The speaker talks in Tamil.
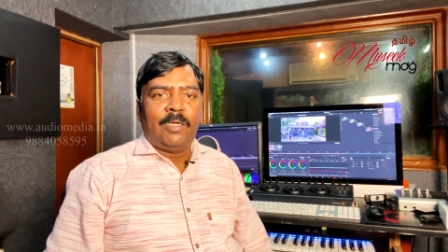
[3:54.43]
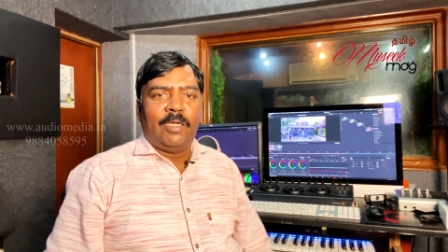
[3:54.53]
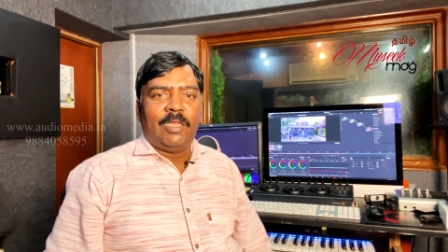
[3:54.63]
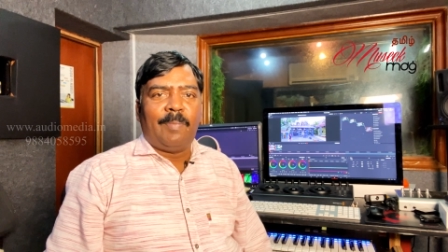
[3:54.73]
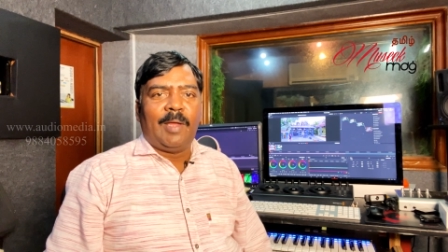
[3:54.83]

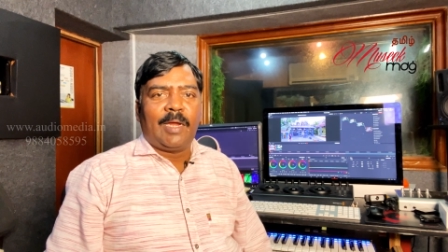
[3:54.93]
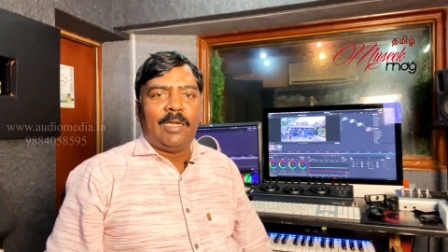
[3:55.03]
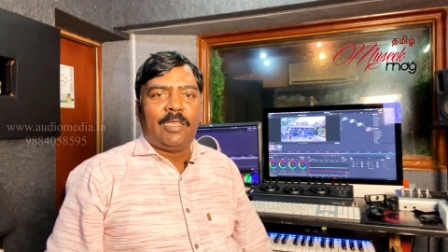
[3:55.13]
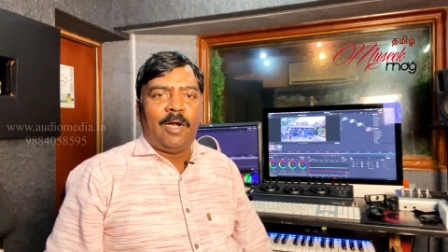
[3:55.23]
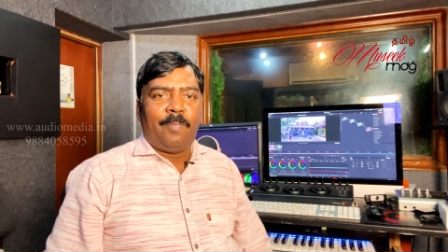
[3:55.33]
இந்த
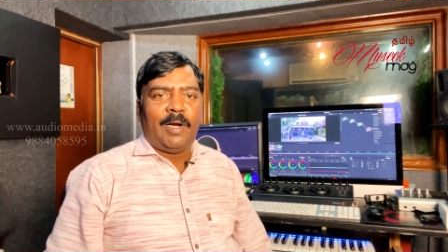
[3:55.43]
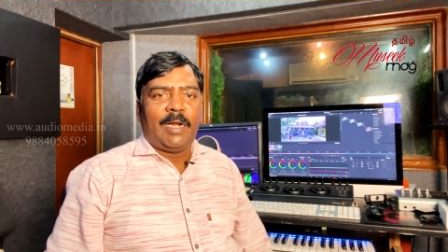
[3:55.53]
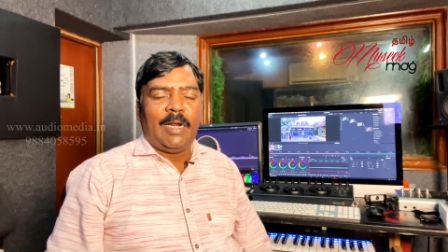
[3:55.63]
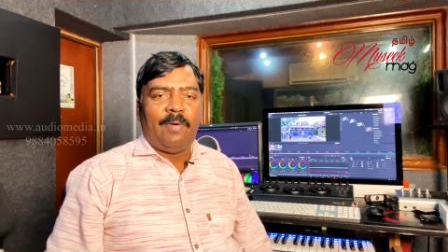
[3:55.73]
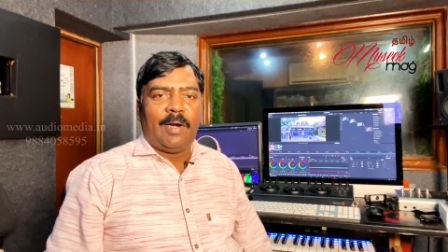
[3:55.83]
ப்ளகின் தேர்ட்
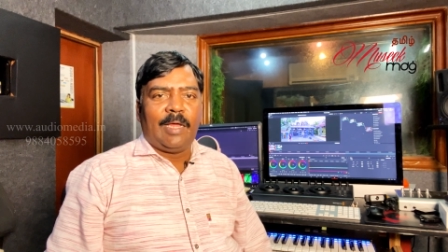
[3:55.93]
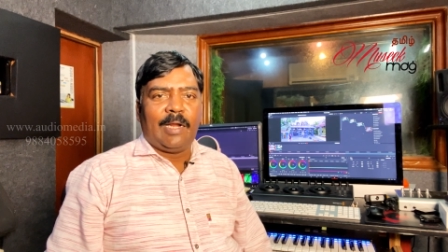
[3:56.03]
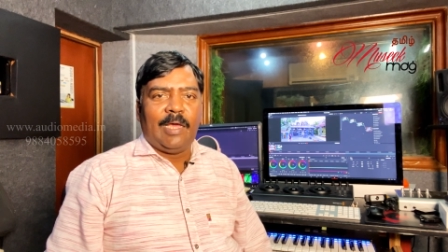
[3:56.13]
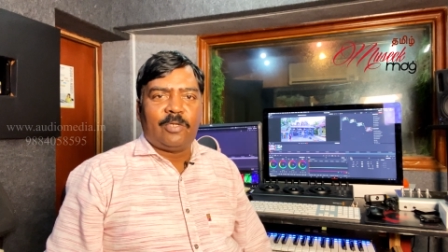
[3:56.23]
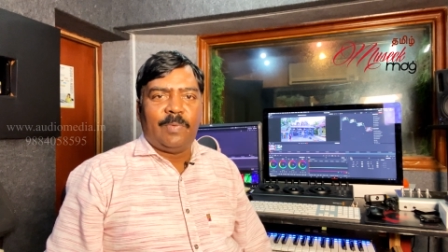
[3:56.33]
பார்ட்டியில்
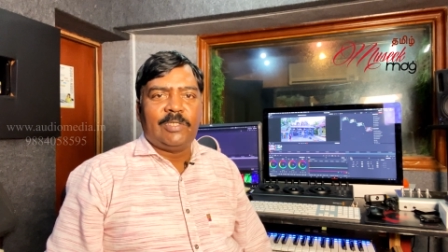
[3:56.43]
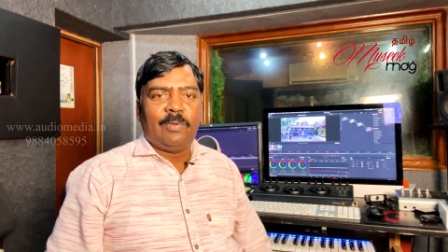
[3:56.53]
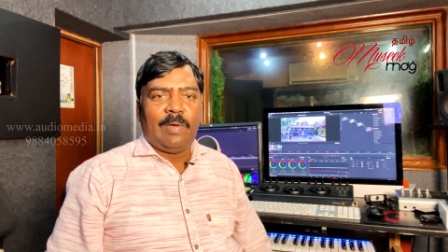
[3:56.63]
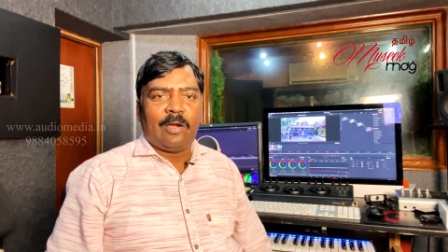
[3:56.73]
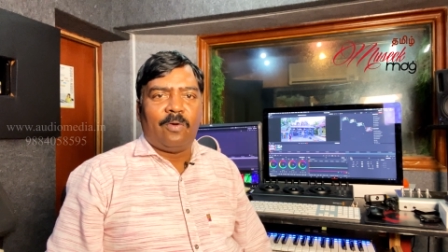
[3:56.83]
வாங்கினீங்கன்னா
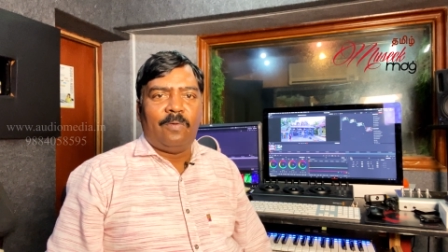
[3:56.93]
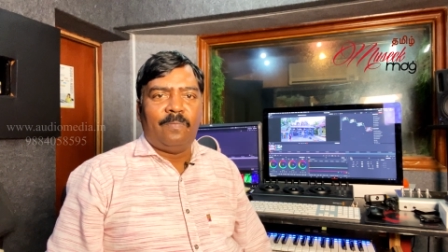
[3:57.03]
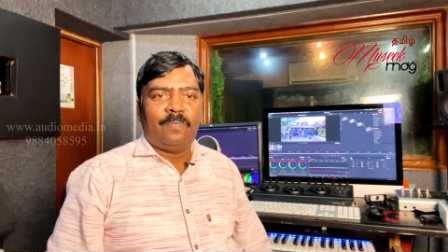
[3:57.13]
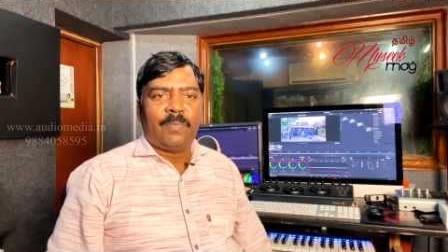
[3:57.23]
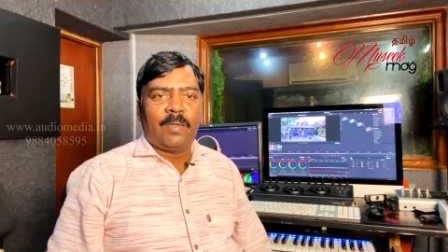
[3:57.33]
எக்ஸ்பென்சிவாக இருக்கும்
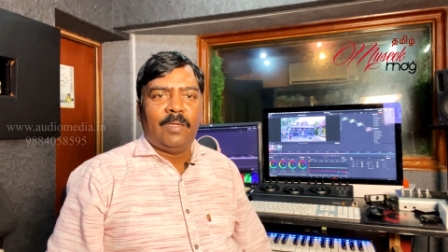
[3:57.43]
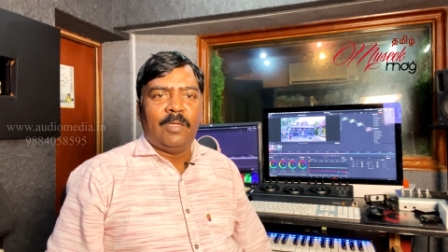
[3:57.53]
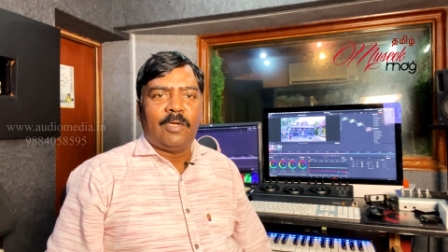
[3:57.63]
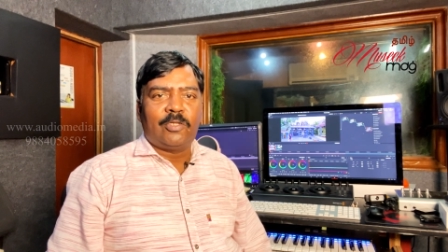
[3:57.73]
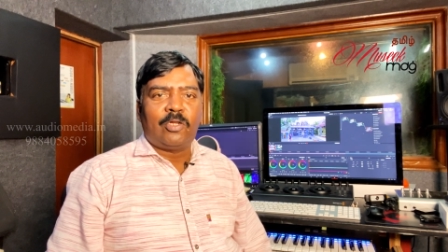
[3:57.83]

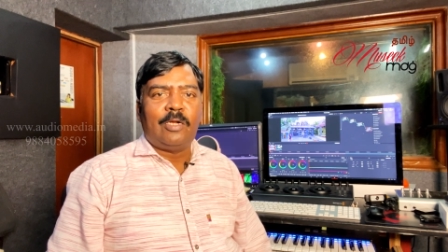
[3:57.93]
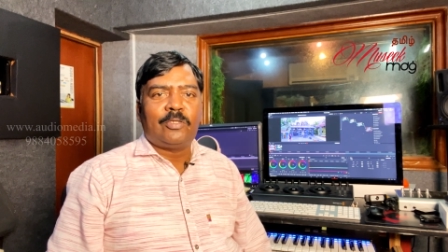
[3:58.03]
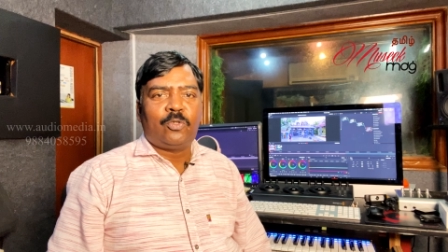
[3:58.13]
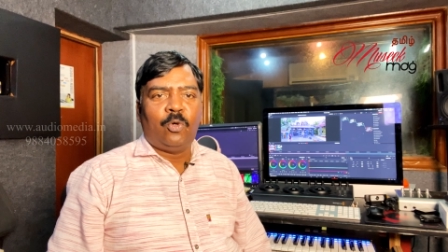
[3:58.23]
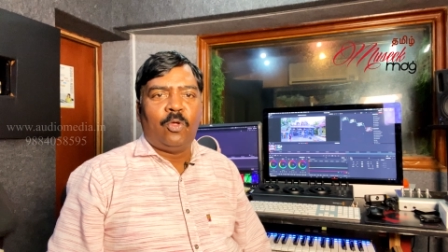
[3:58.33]
ரிசால்
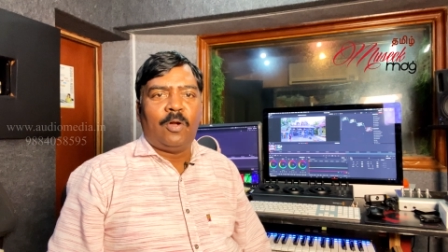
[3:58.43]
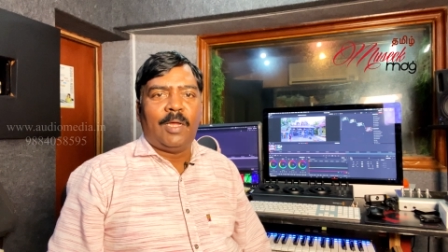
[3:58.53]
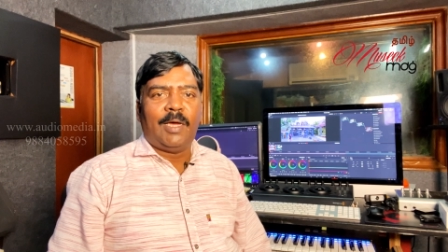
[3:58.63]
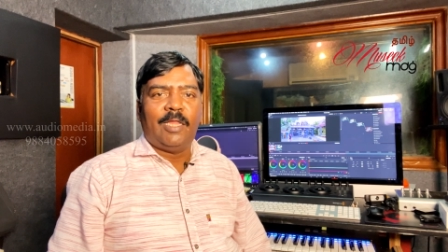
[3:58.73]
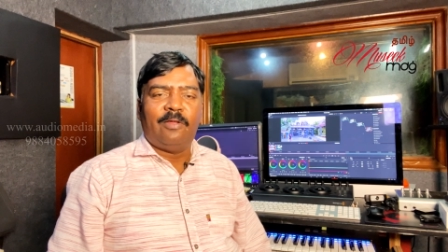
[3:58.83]
ஸ்டுடியோவில்
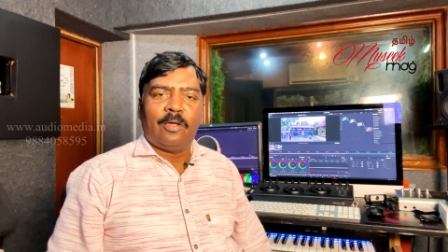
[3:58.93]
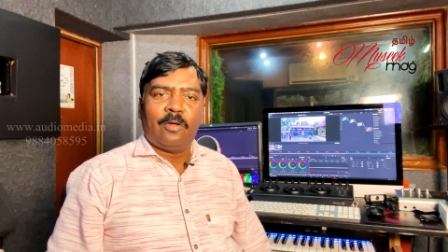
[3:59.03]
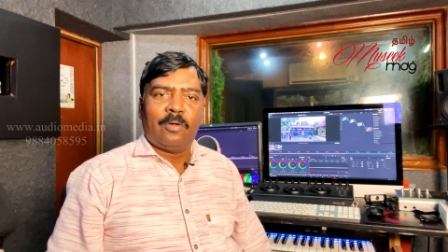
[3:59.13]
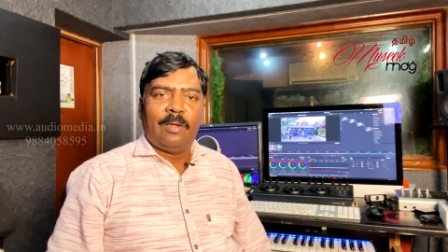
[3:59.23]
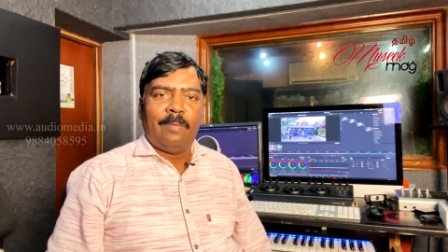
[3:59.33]
அது
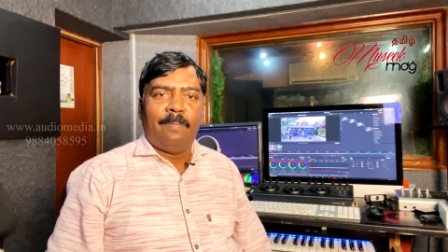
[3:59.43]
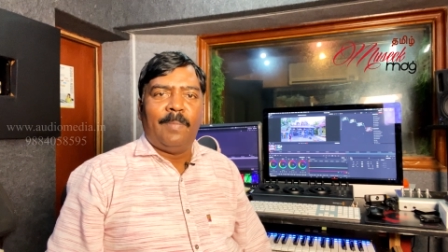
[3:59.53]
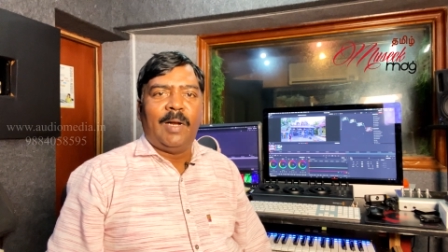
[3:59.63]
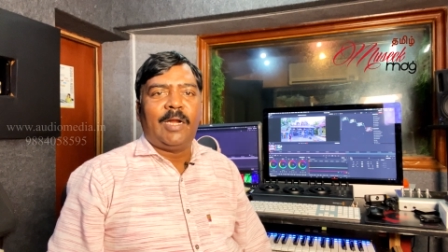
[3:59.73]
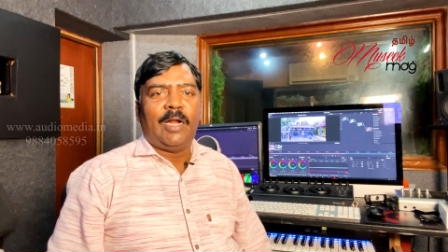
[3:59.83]

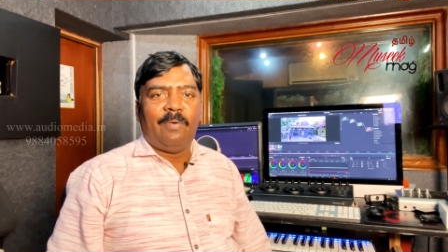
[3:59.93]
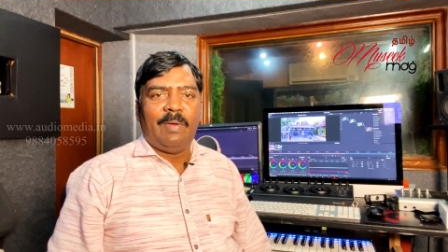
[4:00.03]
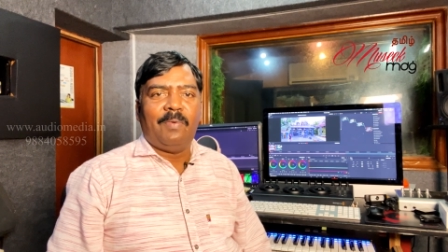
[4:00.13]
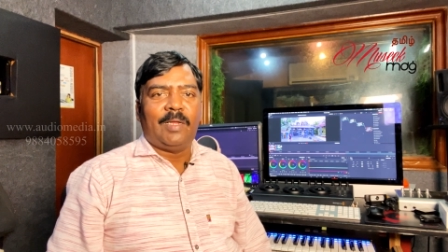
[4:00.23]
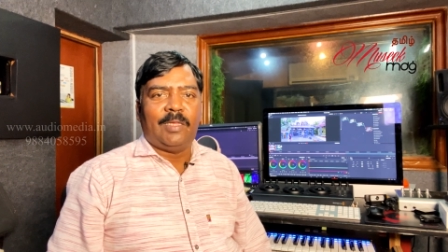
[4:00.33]
பில்டனாகவே
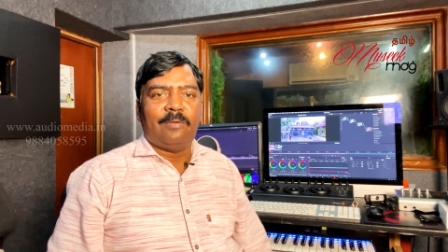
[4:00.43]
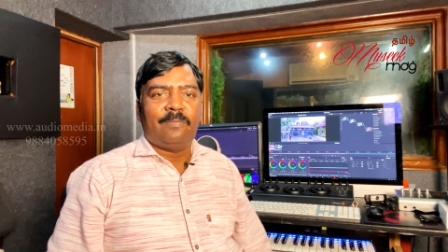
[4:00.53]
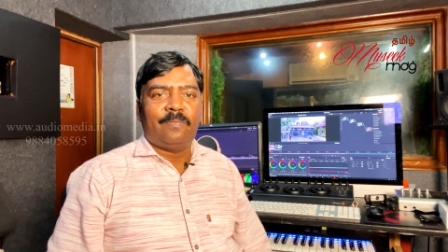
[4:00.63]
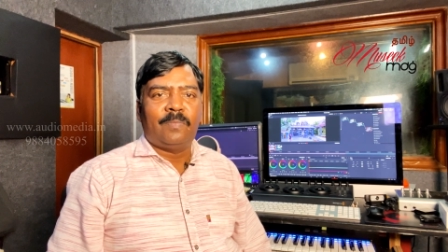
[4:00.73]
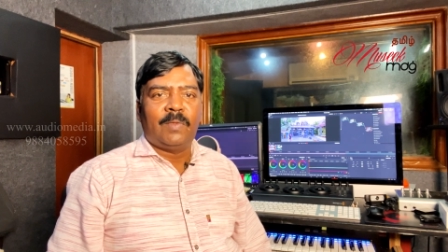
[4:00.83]
வருது
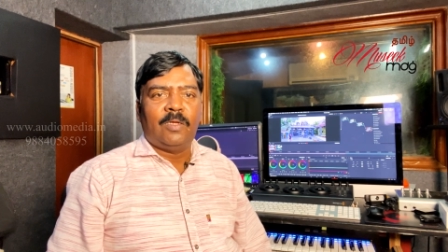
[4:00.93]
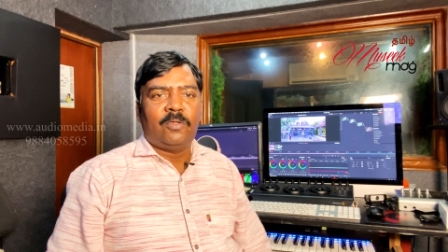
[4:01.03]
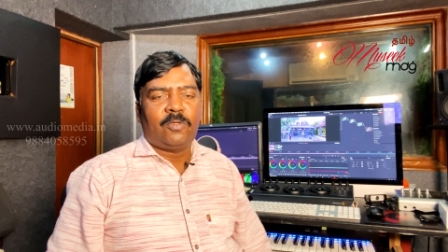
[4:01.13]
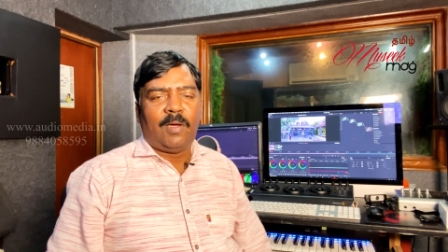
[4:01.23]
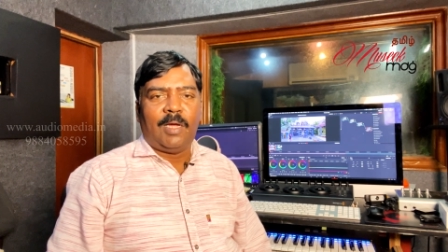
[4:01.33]

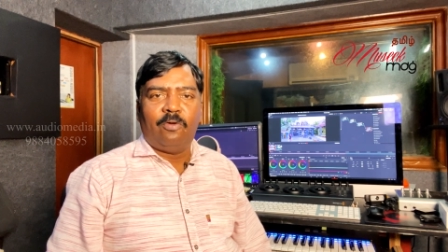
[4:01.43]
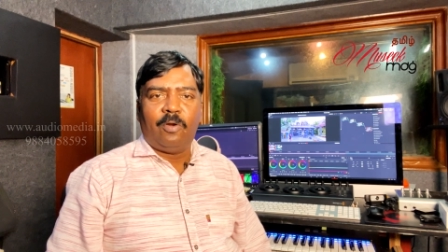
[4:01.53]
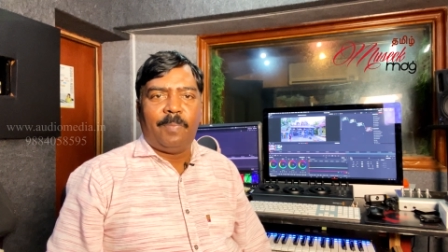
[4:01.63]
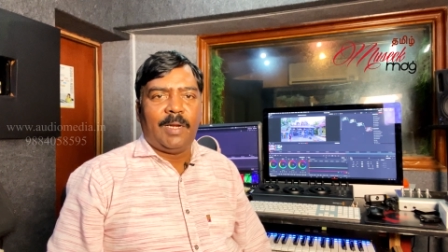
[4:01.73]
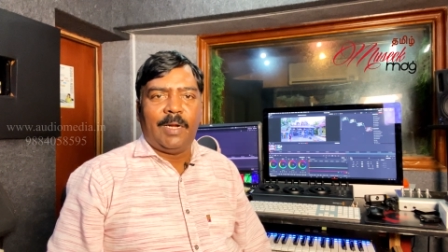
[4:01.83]
ஸோ அது
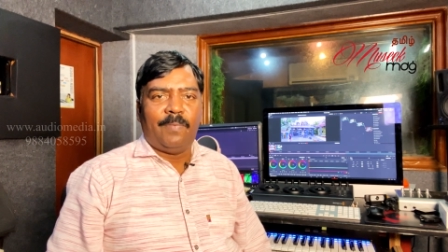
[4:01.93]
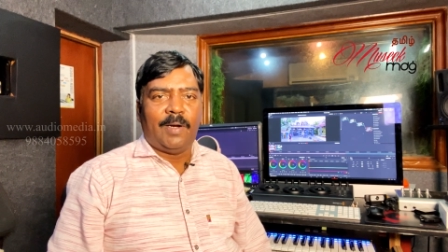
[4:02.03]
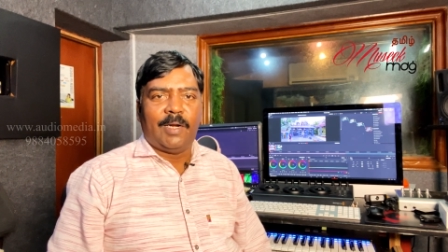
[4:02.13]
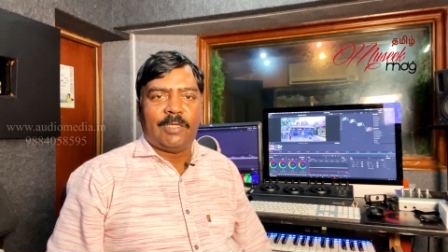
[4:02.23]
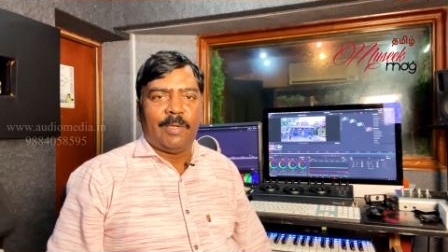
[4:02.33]
ஒரு பெரிய
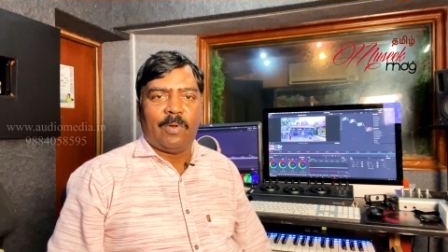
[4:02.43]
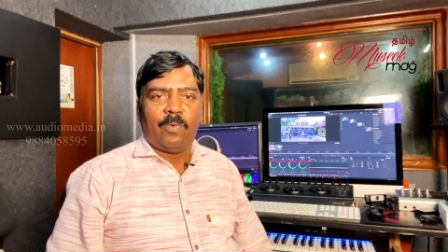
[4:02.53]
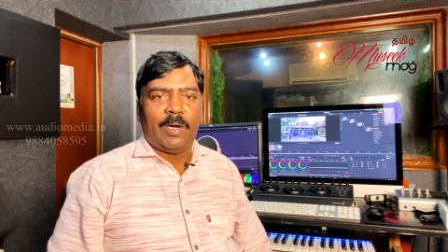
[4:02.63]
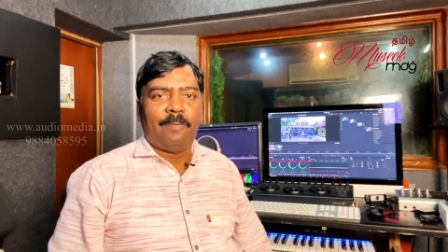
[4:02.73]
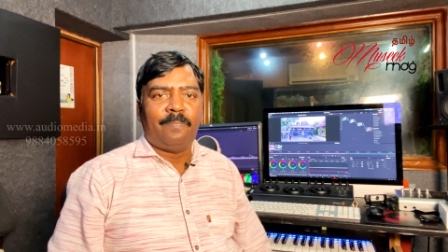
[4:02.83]
அட்வான்டேஜ் நம்பர் ஒன்